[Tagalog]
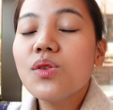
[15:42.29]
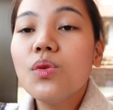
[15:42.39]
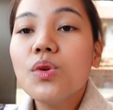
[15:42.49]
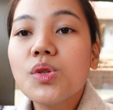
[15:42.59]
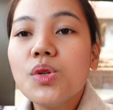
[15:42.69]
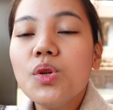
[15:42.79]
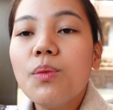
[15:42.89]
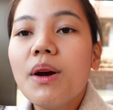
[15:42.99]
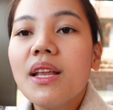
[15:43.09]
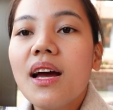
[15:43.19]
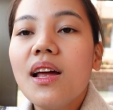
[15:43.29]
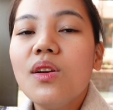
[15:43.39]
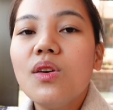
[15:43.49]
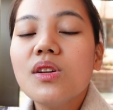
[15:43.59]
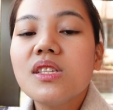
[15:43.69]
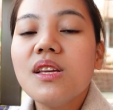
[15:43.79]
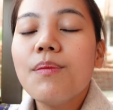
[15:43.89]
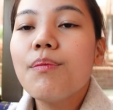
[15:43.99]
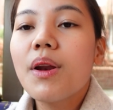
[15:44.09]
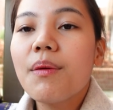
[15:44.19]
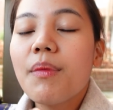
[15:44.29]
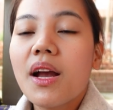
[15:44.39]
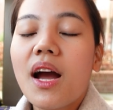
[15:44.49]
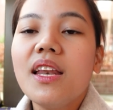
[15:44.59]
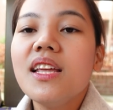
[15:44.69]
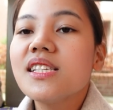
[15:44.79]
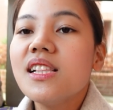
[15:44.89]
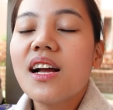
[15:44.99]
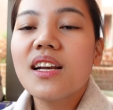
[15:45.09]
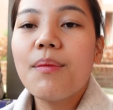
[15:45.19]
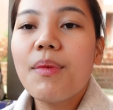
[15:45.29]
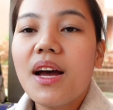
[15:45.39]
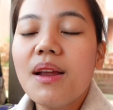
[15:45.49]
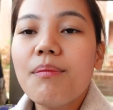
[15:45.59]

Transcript: Kung gusto nyong manalo, simpleng mechanics lang naman.